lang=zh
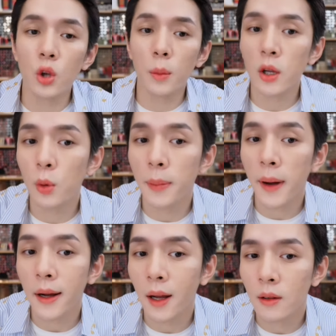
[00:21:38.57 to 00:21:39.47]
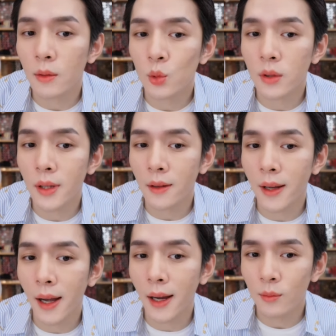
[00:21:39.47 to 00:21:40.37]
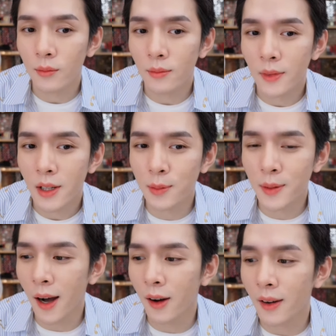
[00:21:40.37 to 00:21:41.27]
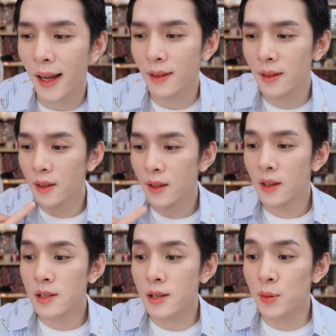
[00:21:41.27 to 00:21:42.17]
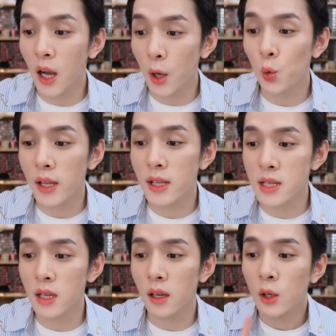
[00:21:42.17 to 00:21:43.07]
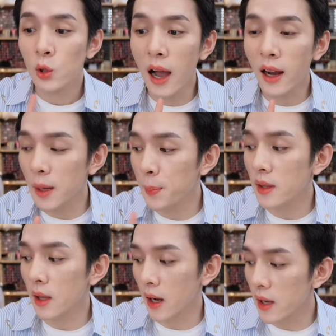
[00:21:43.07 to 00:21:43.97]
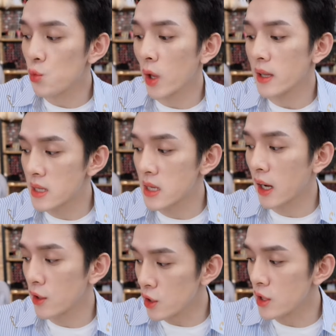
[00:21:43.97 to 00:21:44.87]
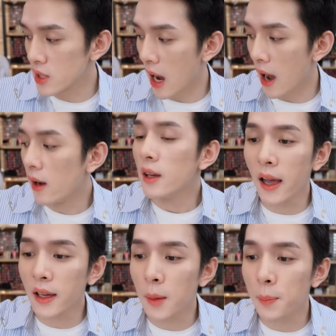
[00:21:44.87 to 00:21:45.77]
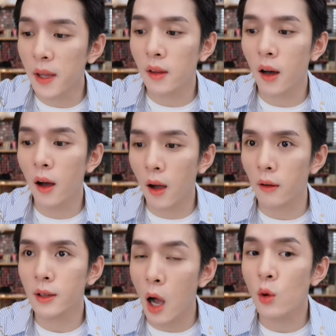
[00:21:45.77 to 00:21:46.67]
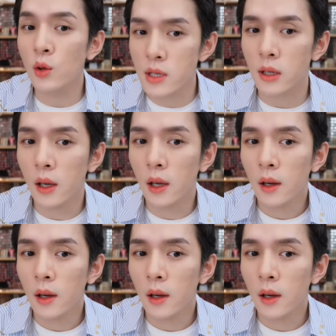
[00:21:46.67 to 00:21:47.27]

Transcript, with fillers: 嘴巴就不拔干了，就这样，你看。是不是很好看？是不是很元气？就它可以变得很元气、很日常，它还可以变得很高级。